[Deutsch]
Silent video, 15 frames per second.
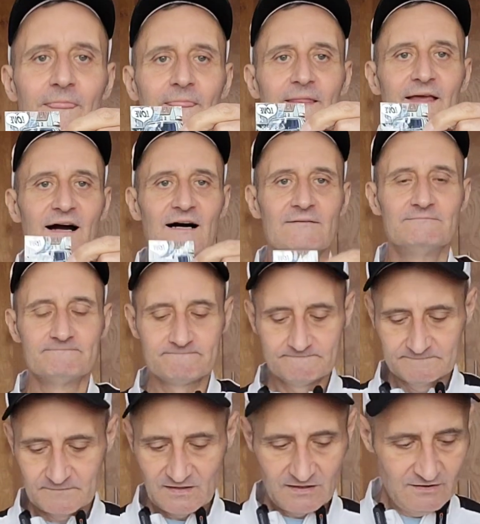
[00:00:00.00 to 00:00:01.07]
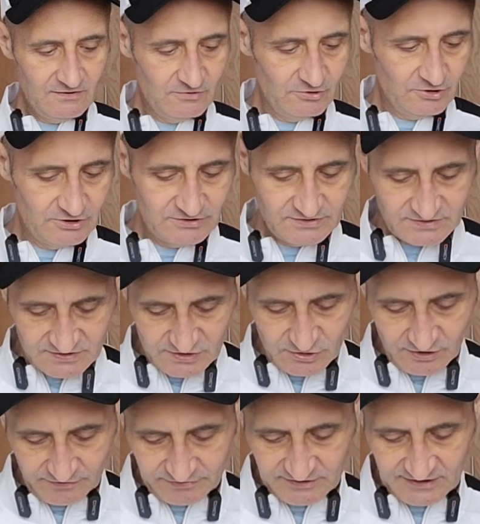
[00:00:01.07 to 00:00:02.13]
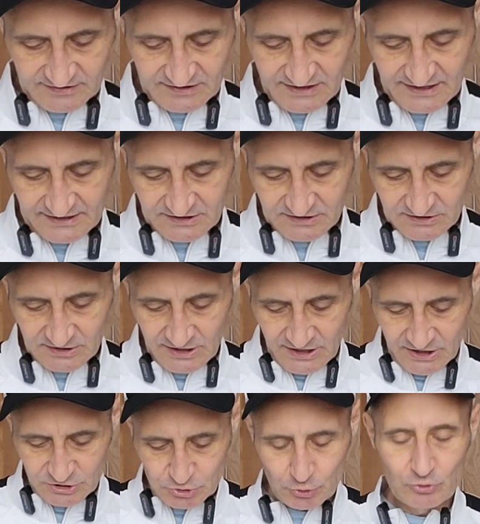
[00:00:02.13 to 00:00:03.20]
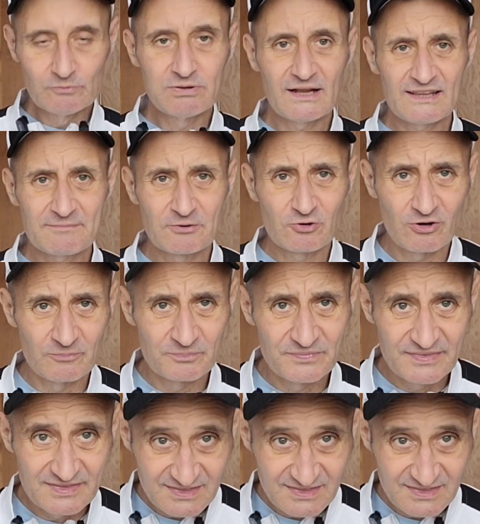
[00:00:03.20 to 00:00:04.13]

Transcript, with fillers: Ja. Und sie hofft, dass er einen schönen Platz bekommt.